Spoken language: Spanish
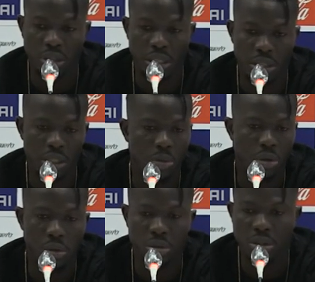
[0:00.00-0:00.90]

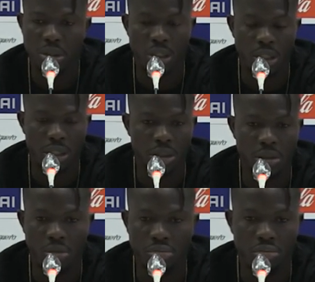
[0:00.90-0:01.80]
Hacemos
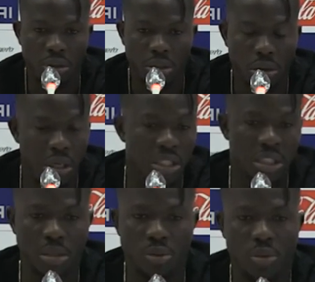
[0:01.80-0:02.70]
eh,
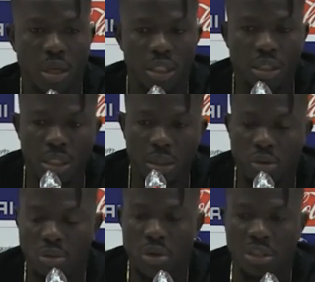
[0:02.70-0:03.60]
errores individuales que
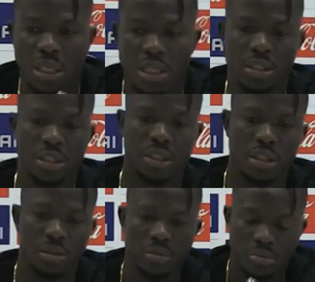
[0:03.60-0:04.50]
nos costan
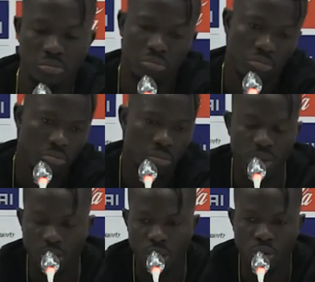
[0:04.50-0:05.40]
y
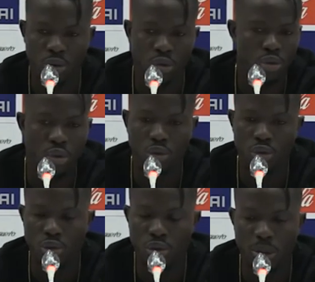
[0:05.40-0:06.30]
nosotros
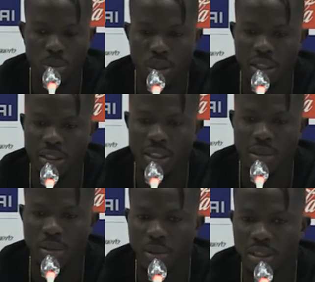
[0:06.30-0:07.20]
no nos vamos a
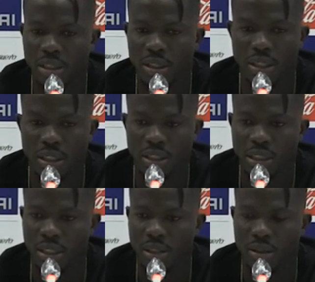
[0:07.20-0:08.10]
rendir, vamos a seguir
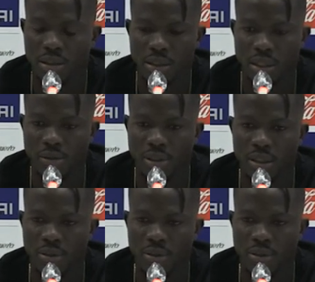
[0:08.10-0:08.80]
hasta, hasta el final